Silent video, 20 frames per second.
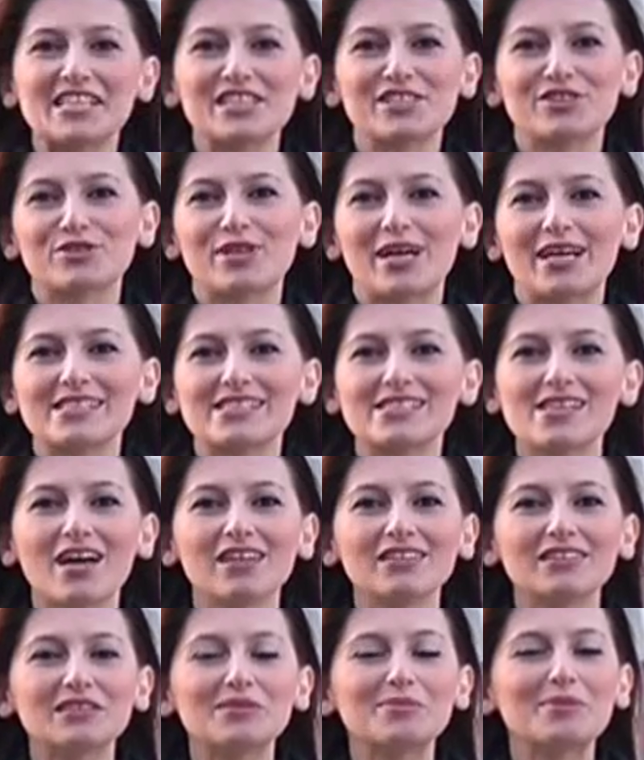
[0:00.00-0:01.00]
Seyirciler,
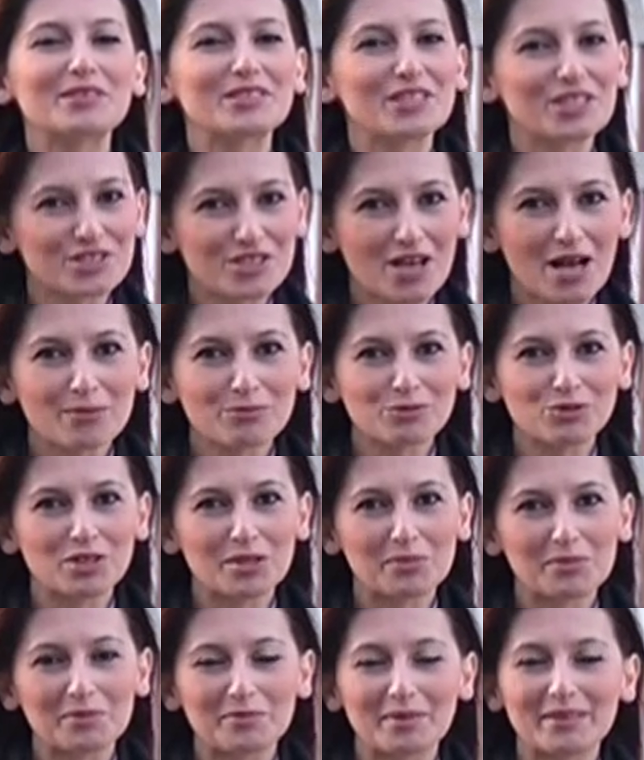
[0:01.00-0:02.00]
sağlıklı bir yaşam
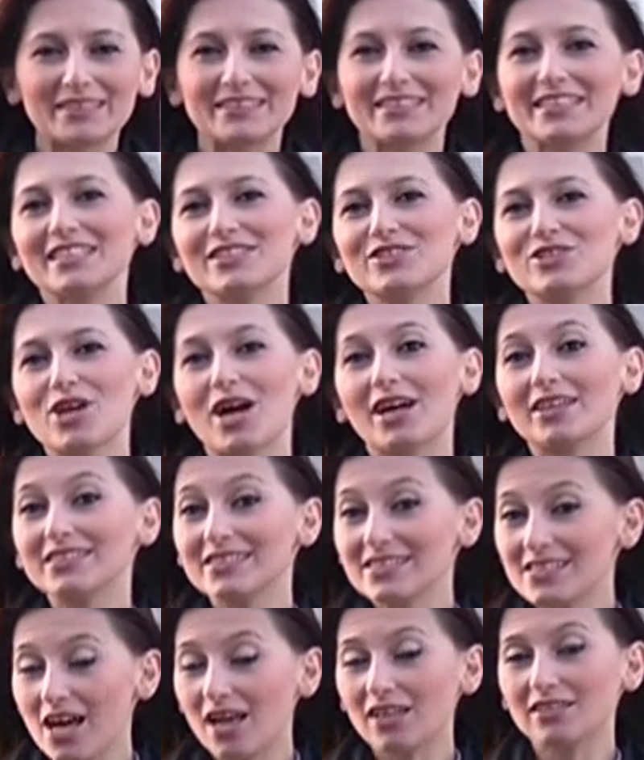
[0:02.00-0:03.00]
sürebilmenin ilk
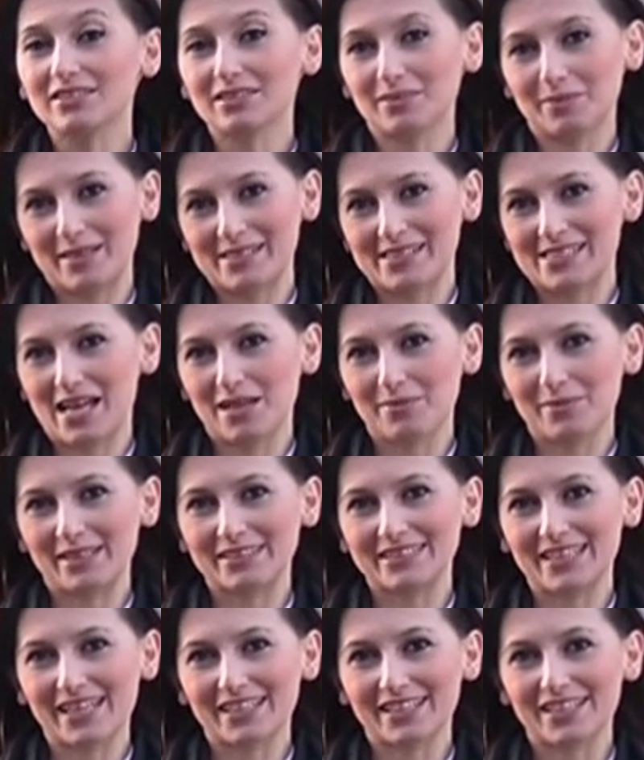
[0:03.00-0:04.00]
şartı sağlıklı
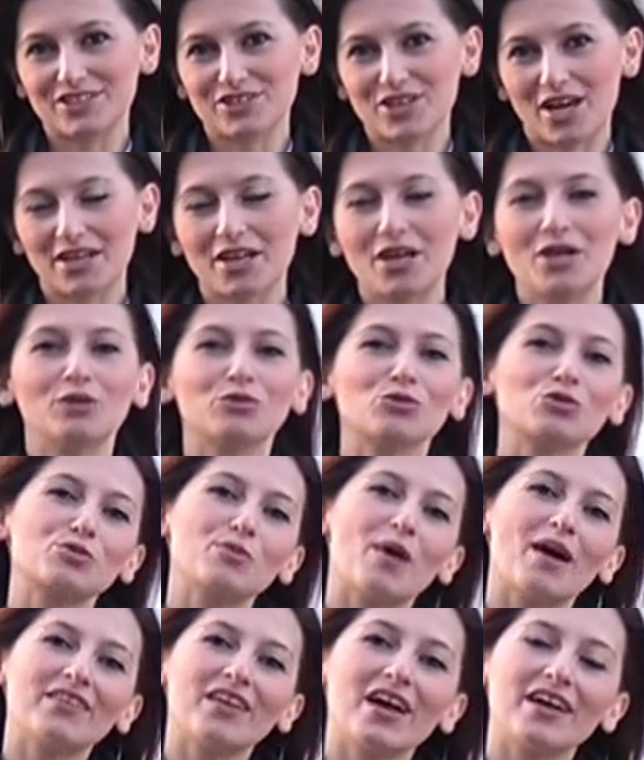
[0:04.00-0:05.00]
beslenmekten geçer.
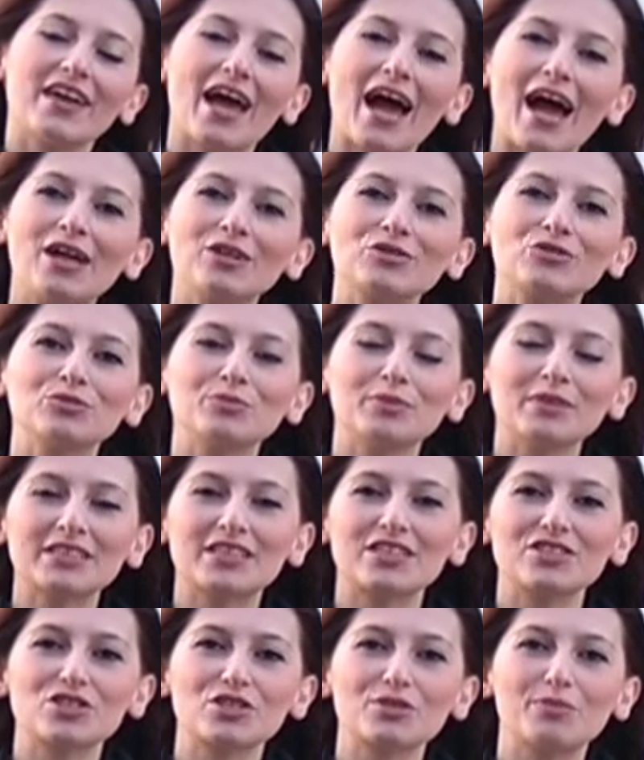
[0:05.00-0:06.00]
Uzmanlar her gün bir
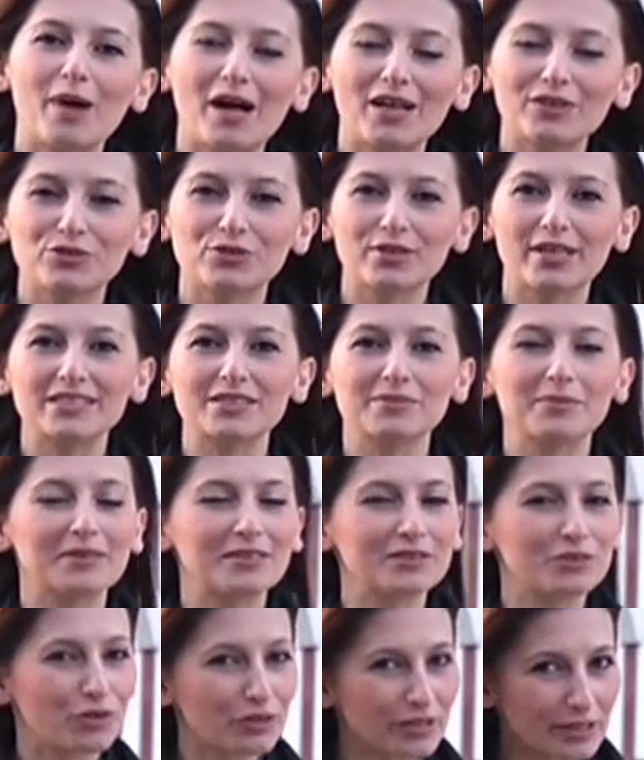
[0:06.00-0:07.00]
kaşık bal
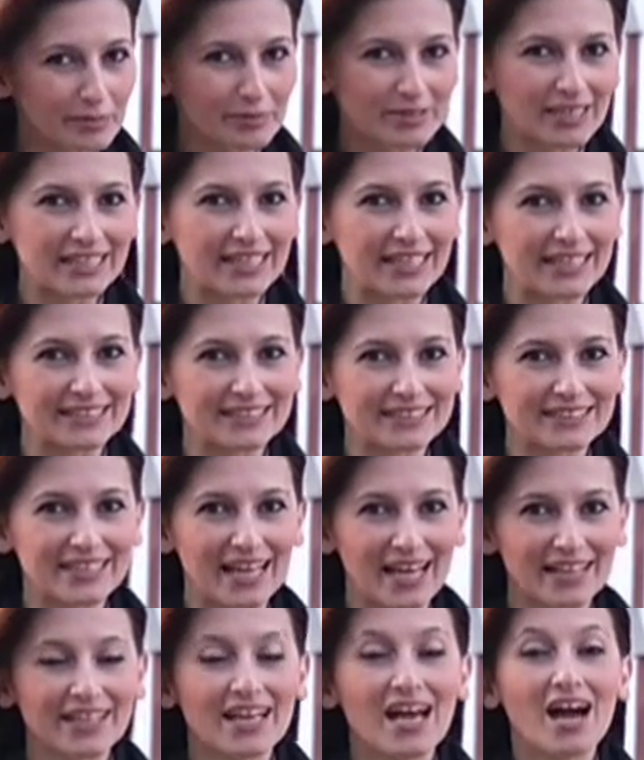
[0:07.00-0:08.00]
tüketmenin önemine
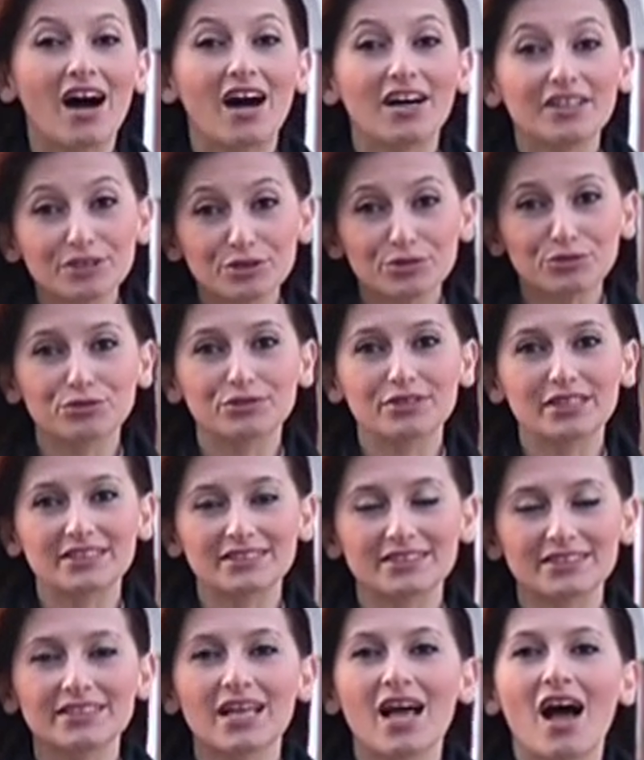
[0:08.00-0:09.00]
değinirken arı
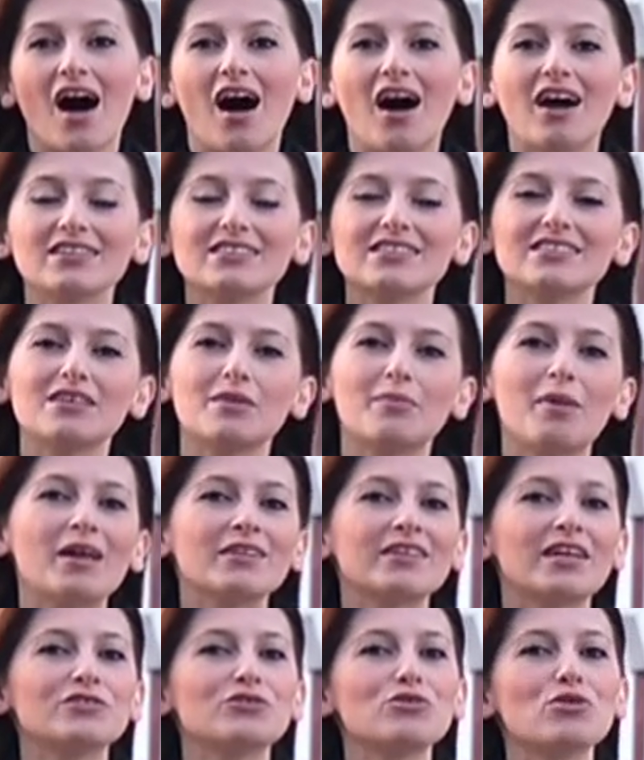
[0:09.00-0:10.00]
ürünlerinin aslında
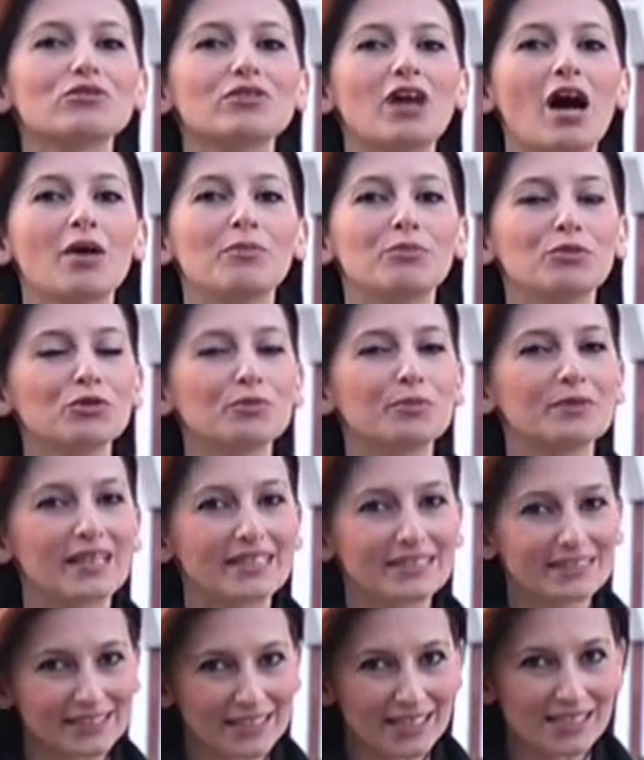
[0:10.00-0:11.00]
baldan çok daha büyük bir
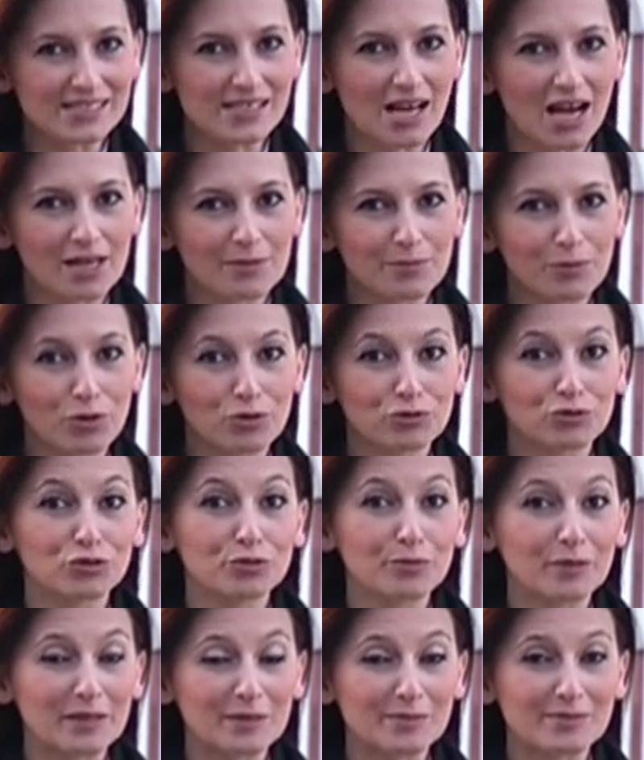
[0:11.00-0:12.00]
etkiye sahip
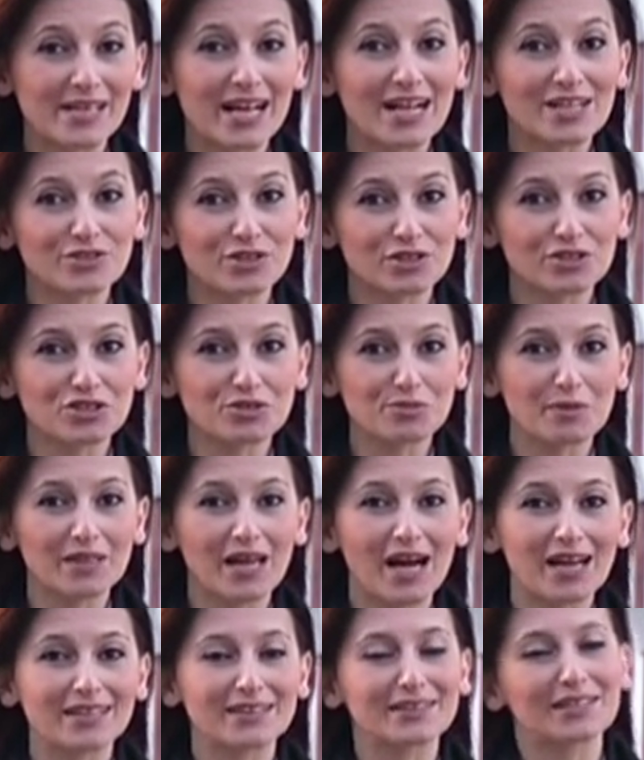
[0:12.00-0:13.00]
olduğu bilimsel
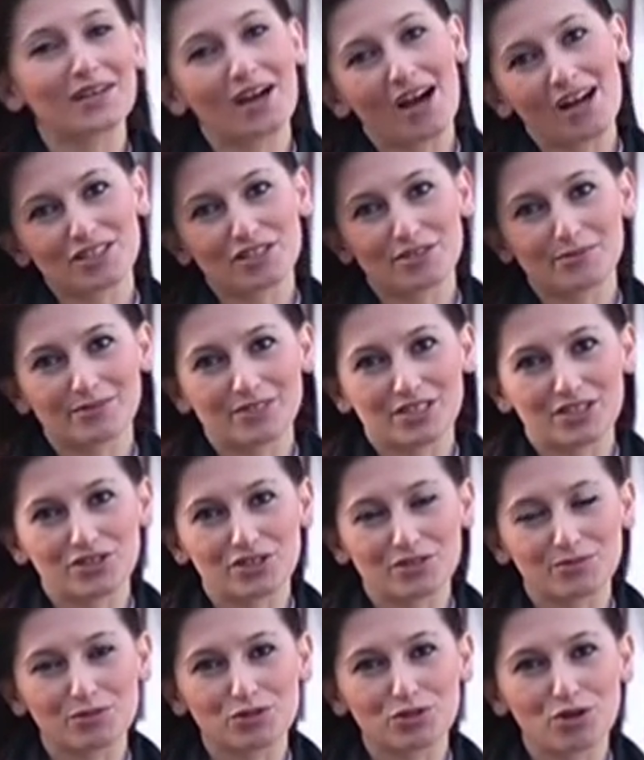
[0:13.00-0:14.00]
çalışmalarla da karşımıza
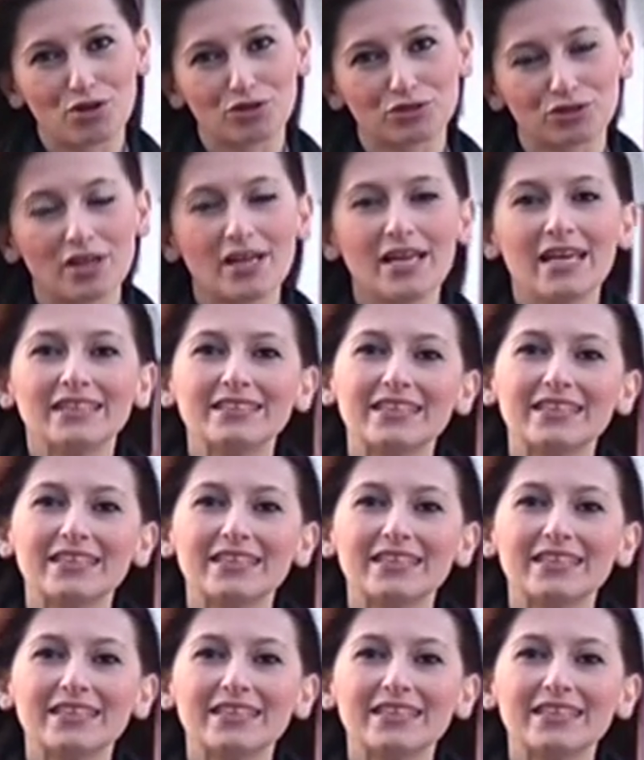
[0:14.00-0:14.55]
çıkmış oldu.